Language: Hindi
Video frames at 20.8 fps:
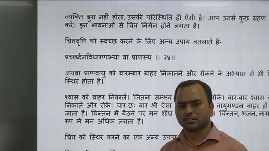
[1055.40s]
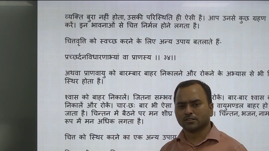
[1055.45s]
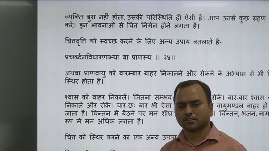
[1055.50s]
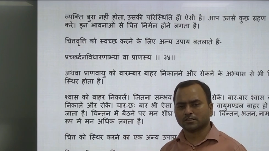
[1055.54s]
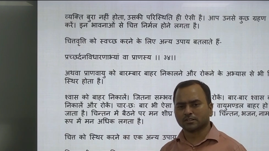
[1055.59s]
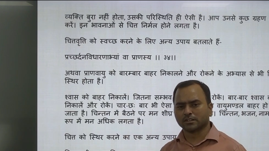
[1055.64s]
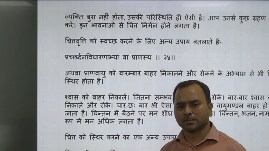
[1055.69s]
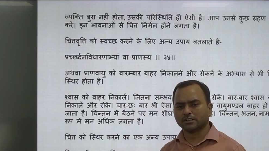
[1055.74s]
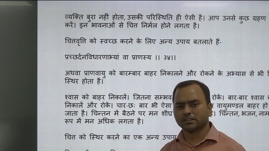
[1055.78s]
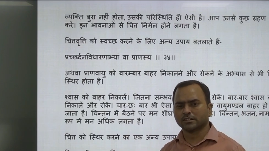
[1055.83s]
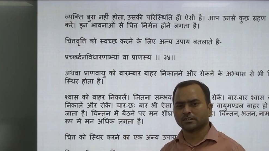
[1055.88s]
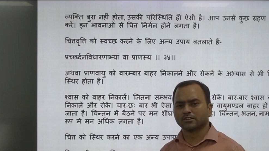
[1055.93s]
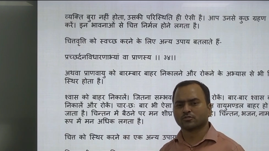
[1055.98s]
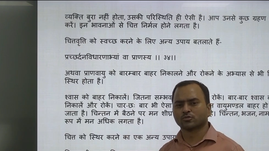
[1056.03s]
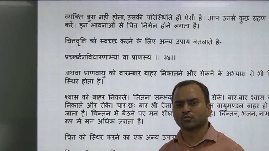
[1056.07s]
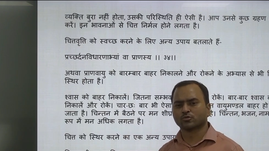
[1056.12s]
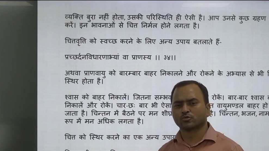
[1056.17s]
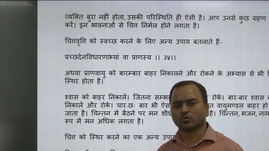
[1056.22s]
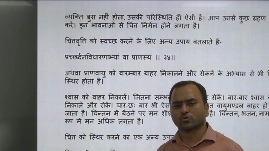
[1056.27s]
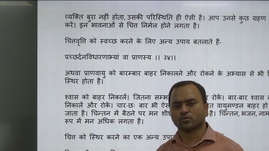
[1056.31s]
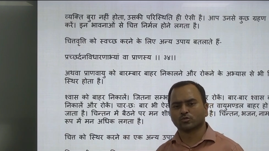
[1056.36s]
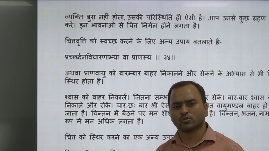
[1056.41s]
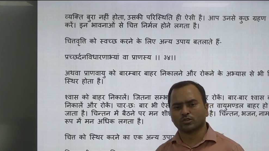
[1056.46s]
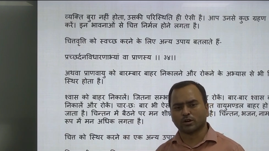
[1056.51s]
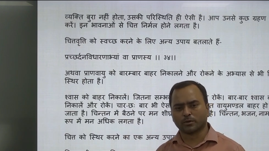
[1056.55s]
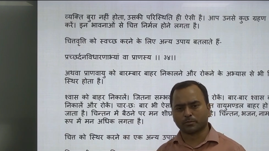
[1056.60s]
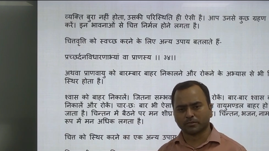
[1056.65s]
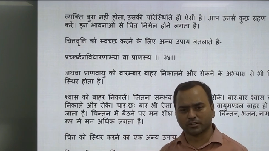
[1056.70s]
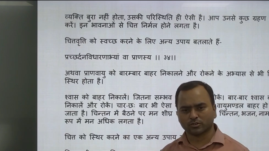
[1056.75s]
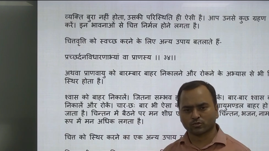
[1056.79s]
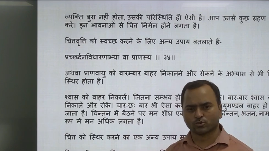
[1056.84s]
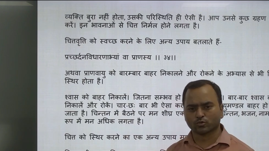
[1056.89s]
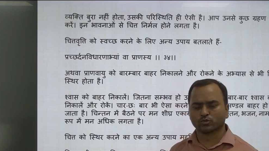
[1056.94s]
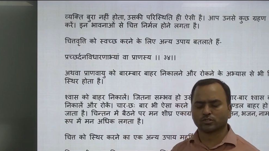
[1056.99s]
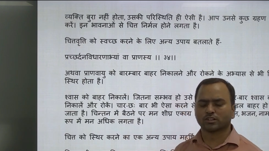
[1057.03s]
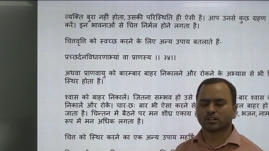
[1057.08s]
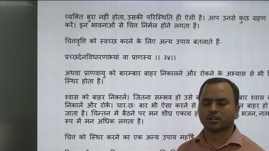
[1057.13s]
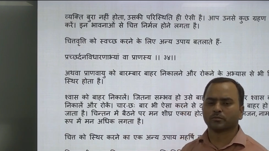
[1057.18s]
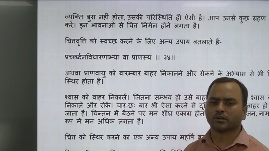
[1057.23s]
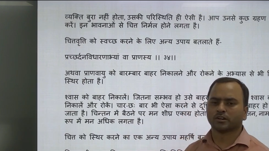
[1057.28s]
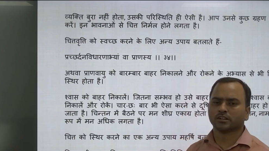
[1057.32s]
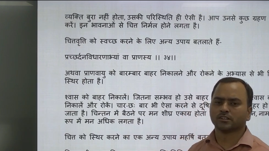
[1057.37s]
तरीके से उसको अपने सूत्र
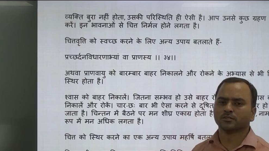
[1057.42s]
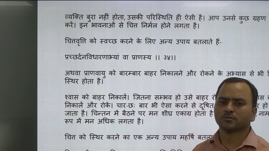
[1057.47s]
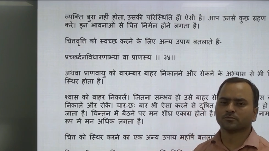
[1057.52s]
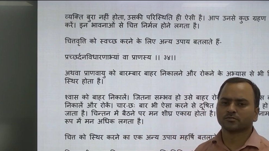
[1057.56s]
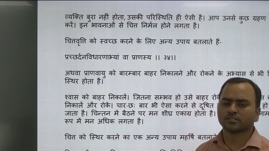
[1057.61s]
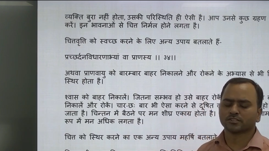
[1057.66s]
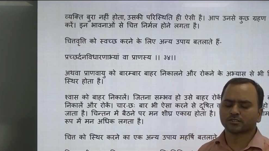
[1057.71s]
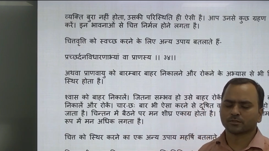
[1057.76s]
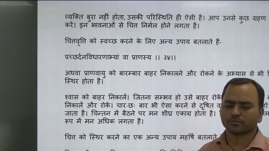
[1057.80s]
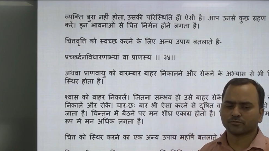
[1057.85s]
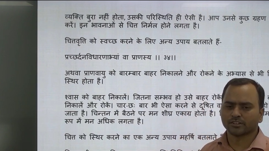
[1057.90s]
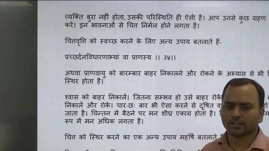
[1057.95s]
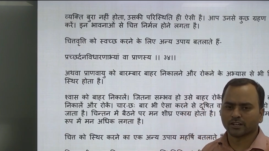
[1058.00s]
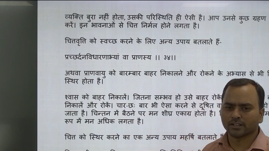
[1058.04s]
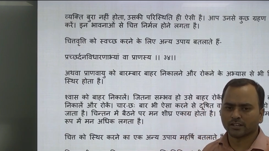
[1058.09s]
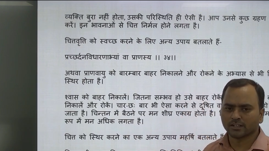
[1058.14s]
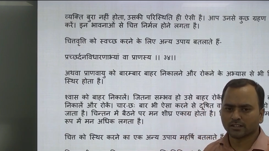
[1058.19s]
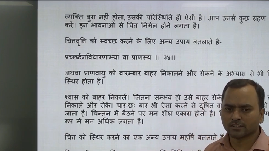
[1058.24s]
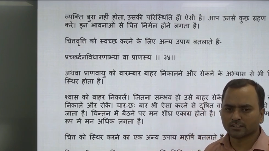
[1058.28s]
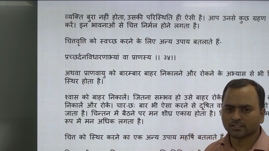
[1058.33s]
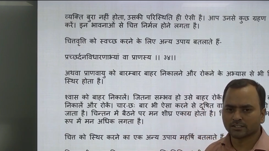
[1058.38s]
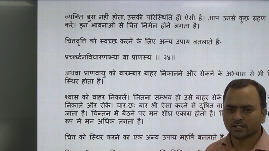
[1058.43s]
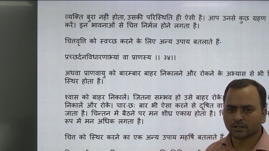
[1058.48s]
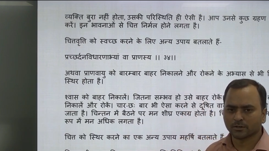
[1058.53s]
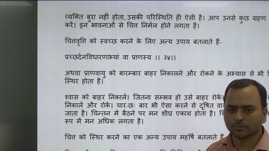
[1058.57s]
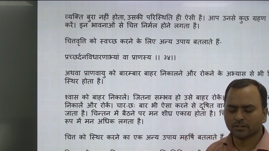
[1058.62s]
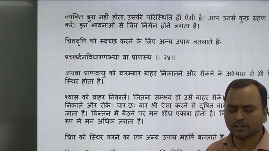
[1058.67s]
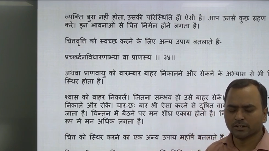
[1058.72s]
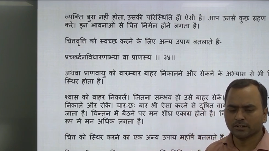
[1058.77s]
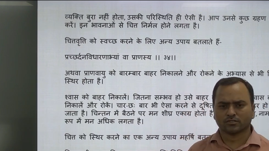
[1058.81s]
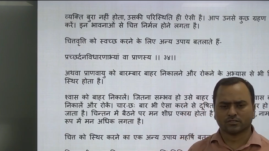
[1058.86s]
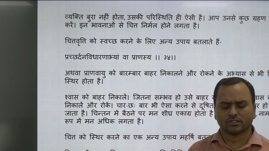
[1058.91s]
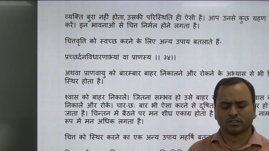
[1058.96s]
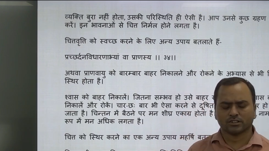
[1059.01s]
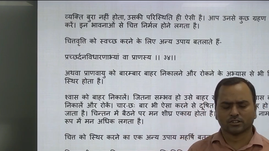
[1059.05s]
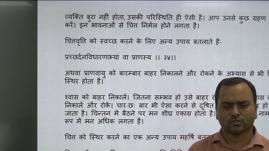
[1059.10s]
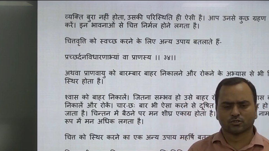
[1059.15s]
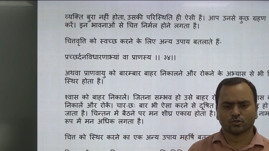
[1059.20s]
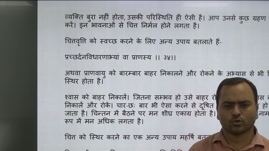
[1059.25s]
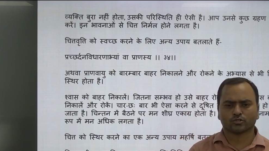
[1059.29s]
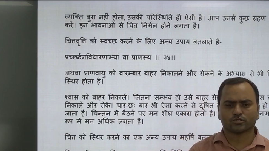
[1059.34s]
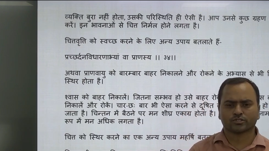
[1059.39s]
के माध्यम से समझाया है कि हमें
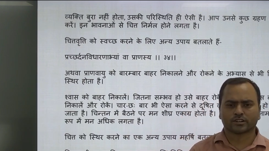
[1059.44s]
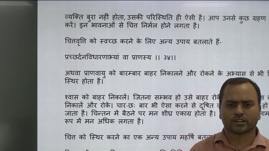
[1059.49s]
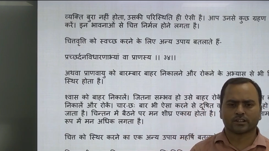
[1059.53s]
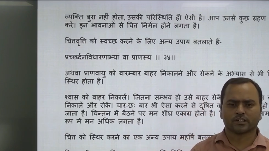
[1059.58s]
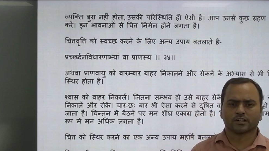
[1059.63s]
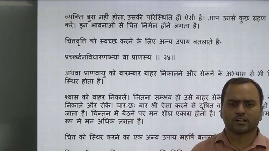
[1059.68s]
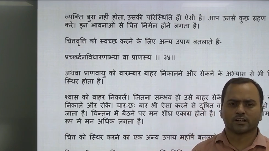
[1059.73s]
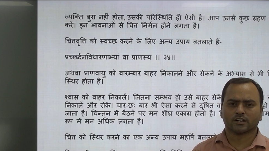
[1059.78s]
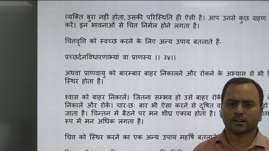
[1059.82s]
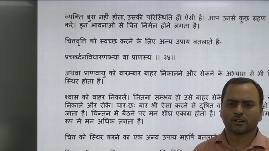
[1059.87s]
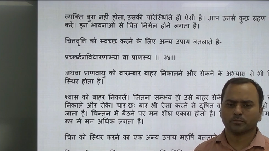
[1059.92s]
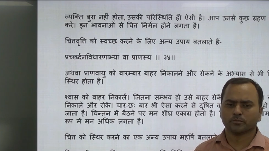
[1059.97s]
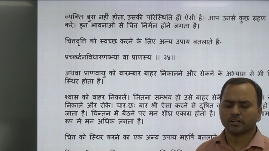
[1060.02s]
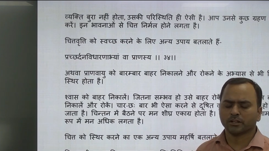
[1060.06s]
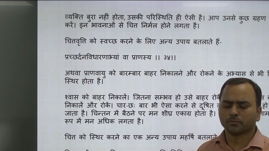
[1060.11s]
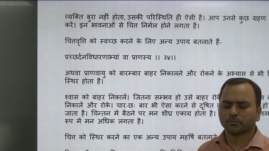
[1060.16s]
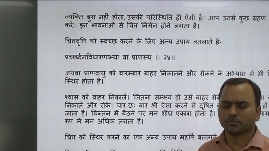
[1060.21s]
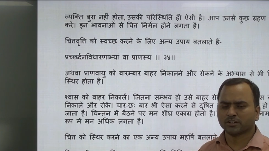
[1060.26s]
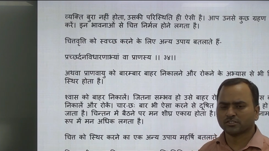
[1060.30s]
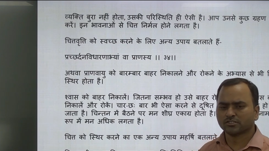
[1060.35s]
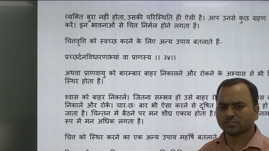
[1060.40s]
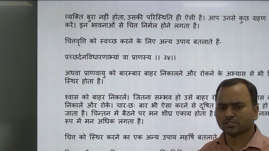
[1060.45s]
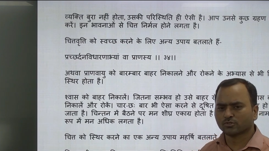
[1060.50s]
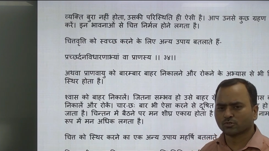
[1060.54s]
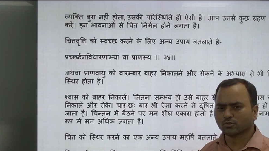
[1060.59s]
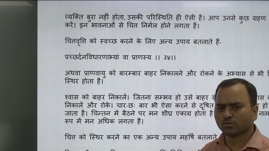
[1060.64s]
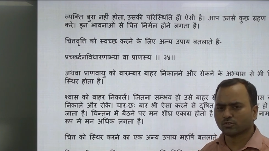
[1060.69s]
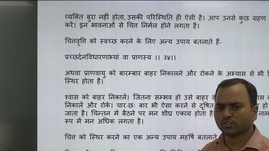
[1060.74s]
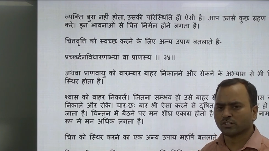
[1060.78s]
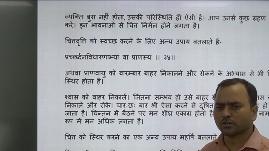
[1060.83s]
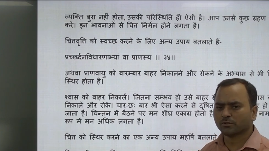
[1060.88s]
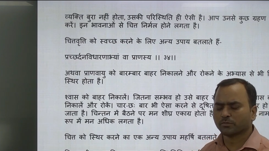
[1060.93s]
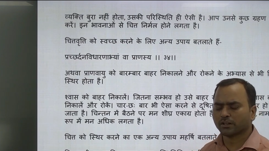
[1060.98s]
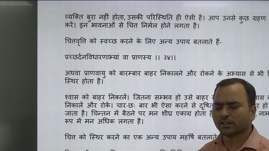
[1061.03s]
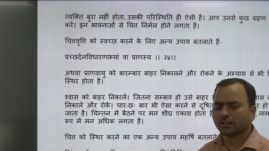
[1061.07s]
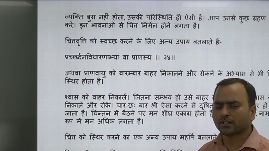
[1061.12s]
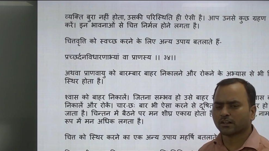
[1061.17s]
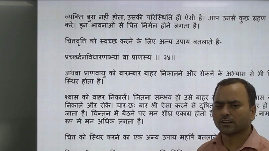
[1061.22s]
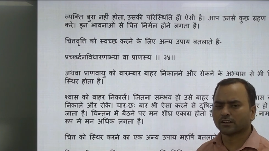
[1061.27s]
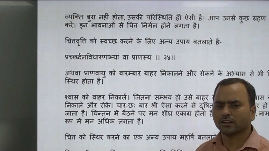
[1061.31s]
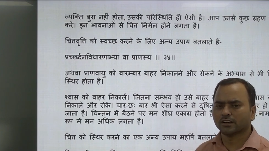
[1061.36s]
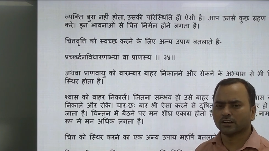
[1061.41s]
निर्दोष रहना है हमें अपने चित्त को निर्मल
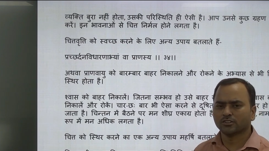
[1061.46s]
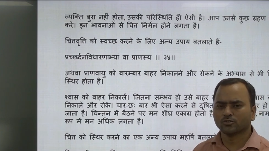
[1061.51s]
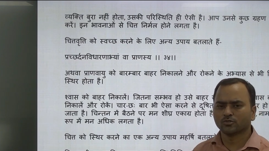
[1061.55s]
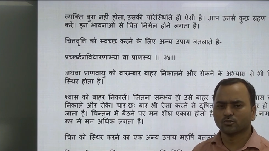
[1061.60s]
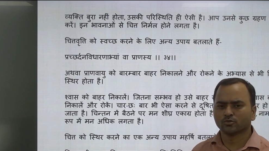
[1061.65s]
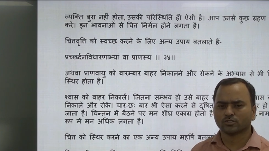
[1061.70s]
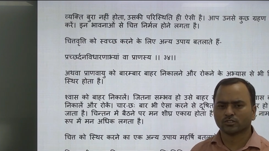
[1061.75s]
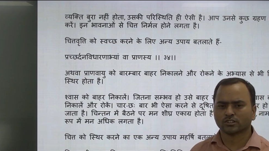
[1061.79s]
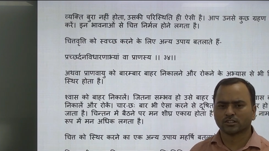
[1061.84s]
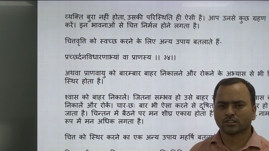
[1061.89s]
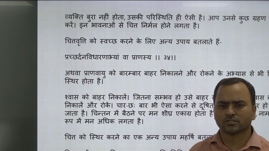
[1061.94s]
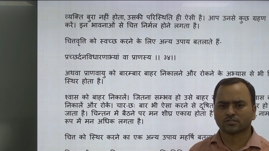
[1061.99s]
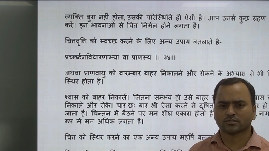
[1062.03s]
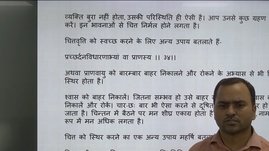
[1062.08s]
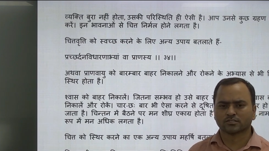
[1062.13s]
करना है तो उनके